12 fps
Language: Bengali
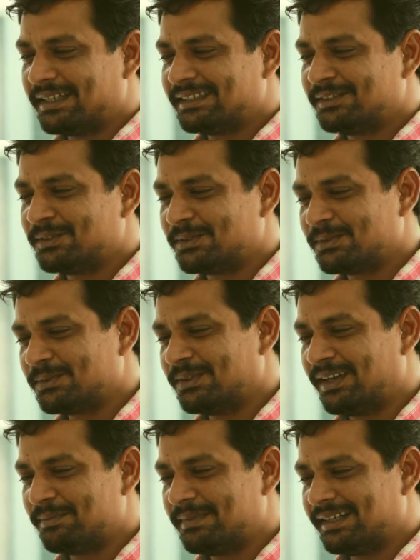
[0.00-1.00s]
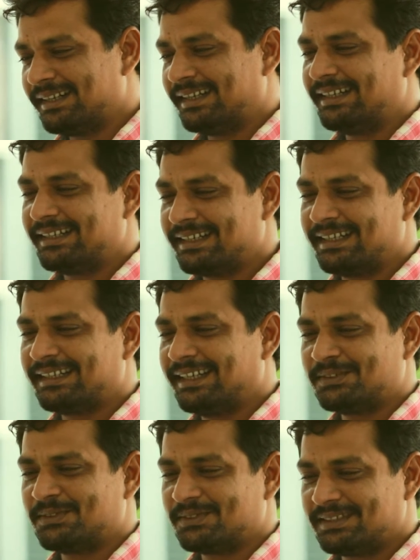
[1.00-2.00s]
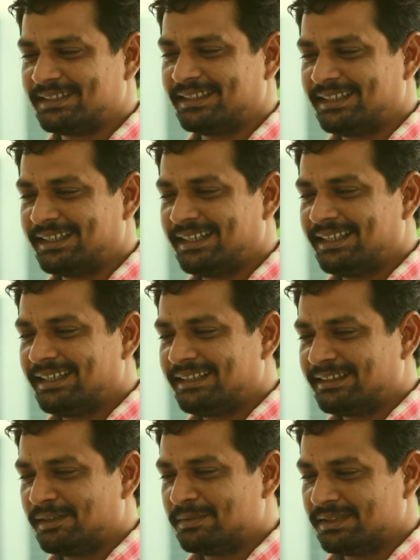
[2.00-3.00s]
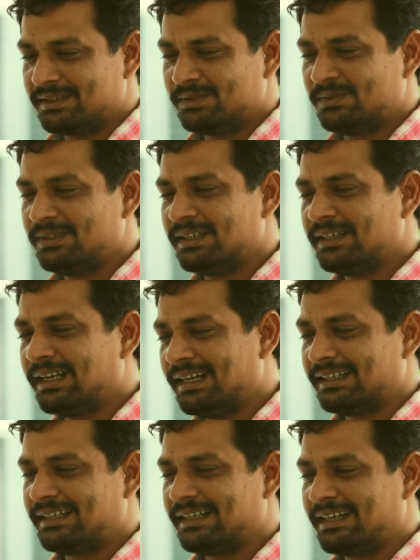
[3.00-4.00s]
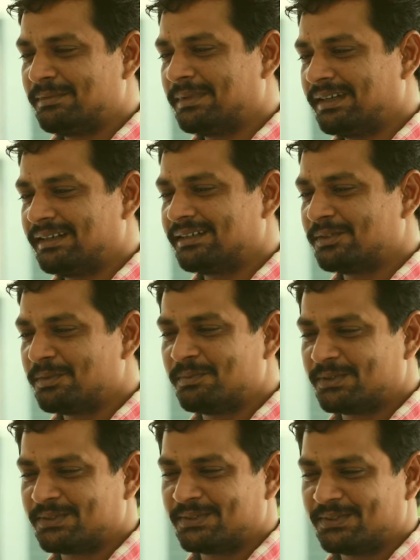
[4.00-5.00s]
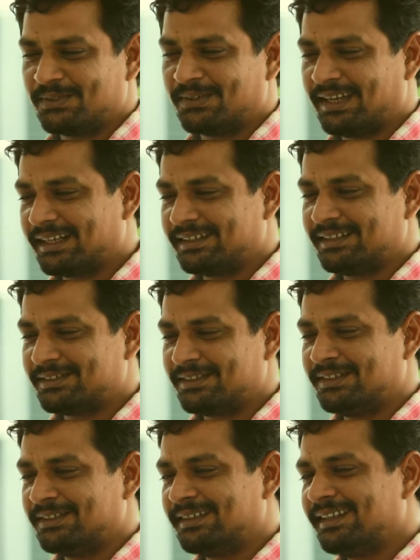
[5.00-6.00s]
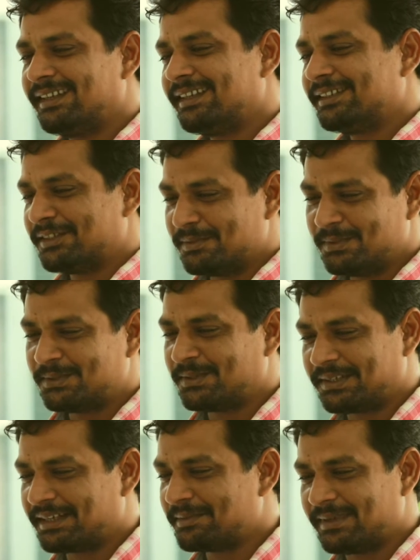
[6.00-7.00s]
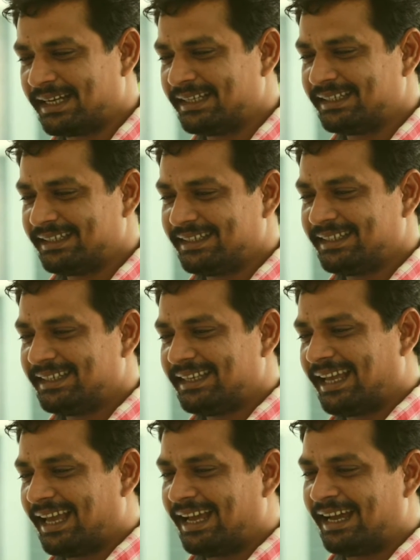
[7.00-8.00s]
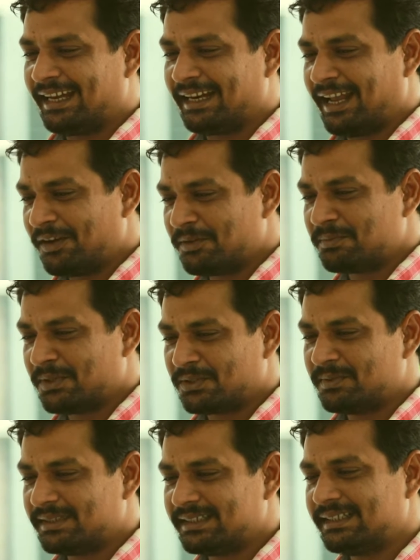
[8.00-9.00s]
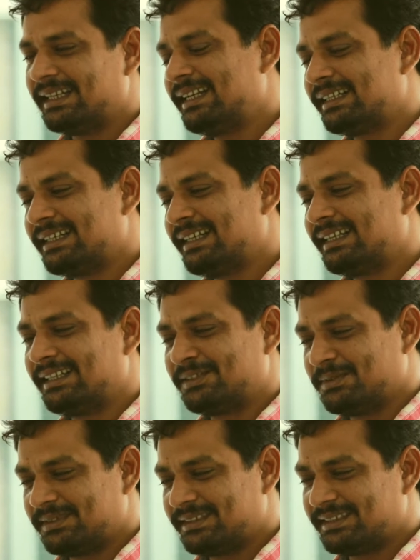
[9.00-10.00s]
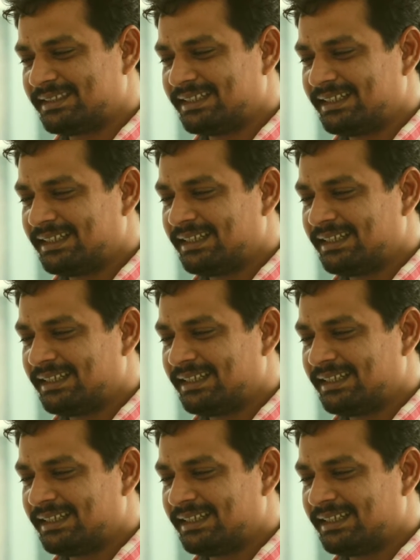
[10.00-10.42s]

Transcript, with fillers: মাঝে যতগুলো আপনার ডাইরেক্টরে কাজ করছি তার ভিতরে দুটো ডাইরেক্টর আমার খুব পছন্দ একটা ছিল শিমুল সরকার ভাই আর এখন বর্তমান যে ডাইরেক্টরের কাজ করতেছি